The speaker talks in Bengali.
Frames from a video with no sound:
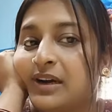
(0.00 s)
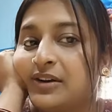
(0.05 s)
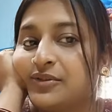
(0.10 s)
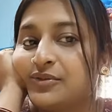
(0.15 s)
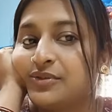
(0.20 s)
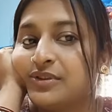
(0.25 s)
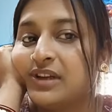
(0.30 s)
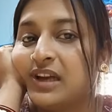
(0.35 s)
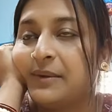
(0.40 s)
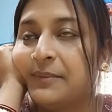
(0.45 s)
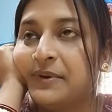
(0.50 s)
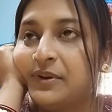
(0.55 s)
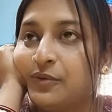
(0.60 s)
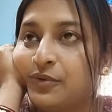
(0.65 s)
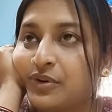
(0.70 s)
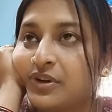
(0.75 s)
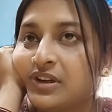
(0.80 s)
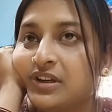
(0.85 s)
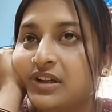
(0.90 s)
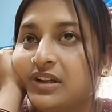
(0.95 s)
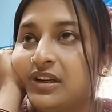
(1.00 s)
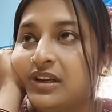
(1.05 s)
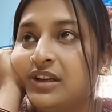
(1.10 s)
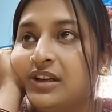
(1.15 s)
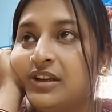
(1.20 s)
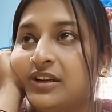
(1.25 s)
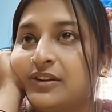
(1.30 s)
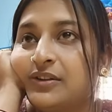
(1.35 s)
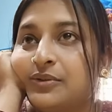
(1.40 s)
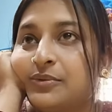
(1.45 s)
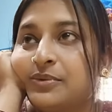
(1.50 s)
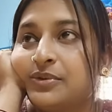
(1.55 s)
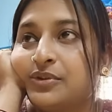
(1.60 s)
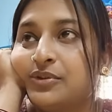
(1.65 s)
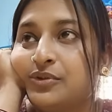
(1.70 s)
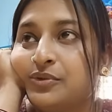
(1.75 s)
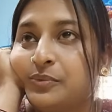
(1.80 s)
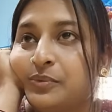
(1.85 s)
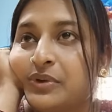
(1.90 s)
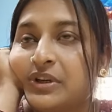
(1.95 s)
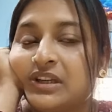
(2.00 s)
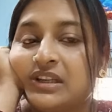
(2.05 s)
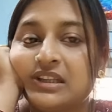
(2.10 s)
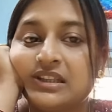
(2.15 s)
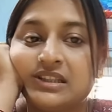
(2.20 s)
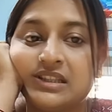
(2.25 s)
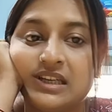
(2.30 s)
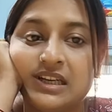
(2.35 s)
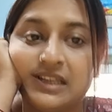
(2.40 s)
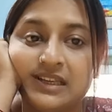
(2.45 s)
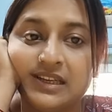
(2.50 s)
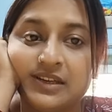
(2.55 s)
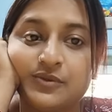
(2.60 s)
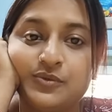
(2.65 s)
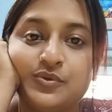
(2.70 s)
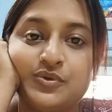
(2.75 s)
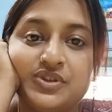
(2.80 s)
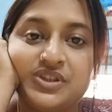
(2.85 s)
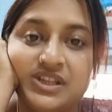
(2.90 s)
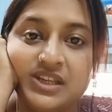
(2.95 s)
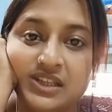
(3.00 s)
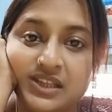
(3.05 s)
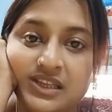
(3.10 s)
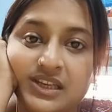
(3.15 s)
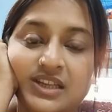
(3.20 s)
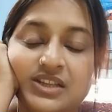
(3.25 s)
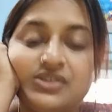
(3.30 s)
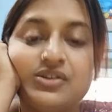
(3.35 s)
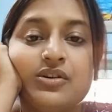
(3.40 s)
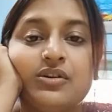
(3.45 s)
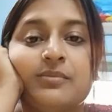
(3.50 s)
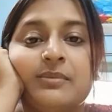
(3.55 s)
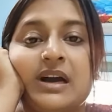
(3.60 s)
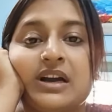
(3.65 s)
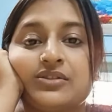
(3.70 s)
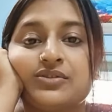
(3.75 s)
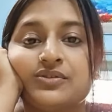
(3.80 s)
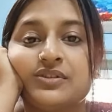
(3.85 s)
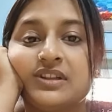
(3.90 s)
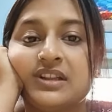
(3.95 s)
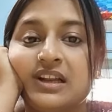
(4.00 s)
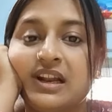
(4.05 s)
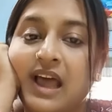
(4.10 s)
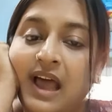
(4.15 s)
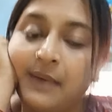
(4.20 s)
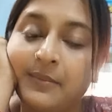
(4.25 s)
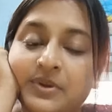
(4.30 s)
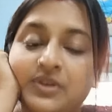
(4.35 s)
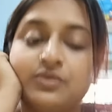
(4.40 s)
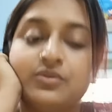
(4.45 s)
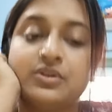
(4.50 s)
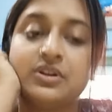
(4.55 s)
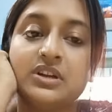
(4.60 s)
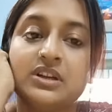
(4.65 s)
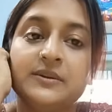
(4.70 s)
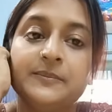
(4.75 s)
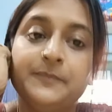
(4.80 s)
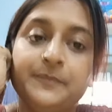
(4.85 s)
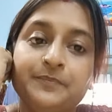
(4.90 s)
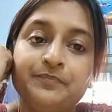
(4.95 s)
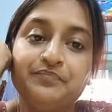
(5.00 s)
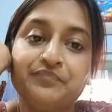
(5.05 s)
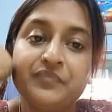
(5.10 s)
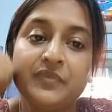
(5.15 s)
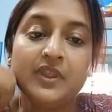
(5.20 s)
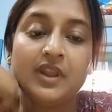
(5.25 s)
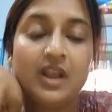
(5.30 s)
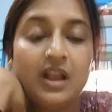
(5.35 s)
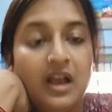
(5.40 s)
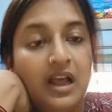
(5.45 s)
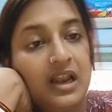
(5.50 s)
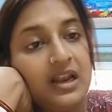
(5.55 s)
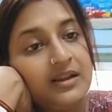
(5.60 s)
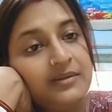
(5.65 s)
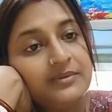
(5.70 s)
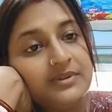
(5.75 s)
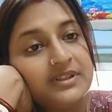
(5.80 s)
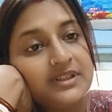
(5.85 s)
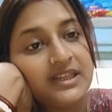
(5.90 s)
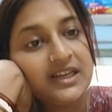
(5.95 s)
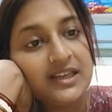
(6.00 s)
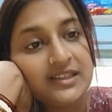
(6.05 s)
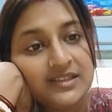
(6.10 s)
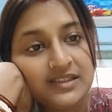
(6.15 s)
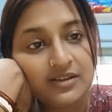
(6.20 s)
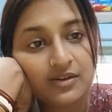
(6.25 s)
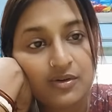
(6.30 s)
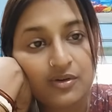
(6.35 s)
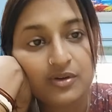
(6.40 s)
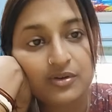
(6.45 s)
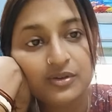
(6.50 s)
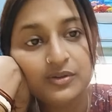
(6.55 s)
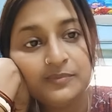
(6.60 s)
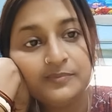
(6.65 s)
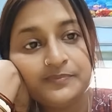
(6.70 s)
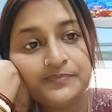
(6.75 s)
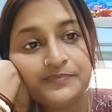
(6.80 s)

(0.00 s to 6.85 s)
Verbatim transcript: মাংসটা আমি করে নিই তুমি তো দুপুরেরটা ছেলেকে গুছিয়ে দিয়েছো মাংসটা তাহলে আমি করে নিই আলাম ঠিক আছে করো